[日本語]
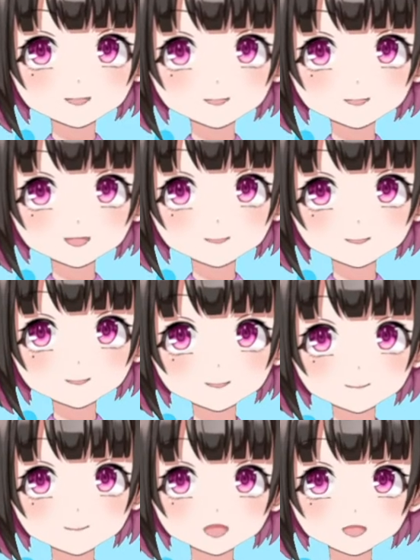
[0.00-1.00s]
ルももう
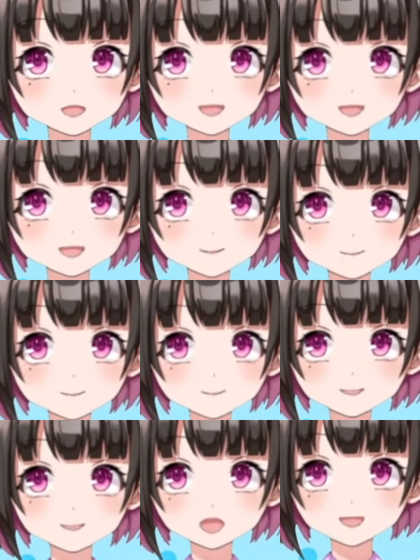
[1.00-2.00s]
一度、いいわ、
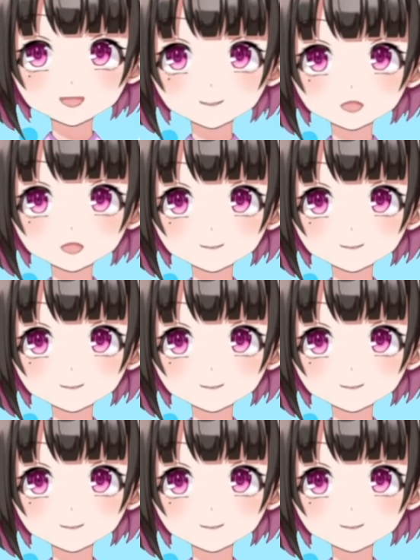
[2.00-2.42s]
ナミ。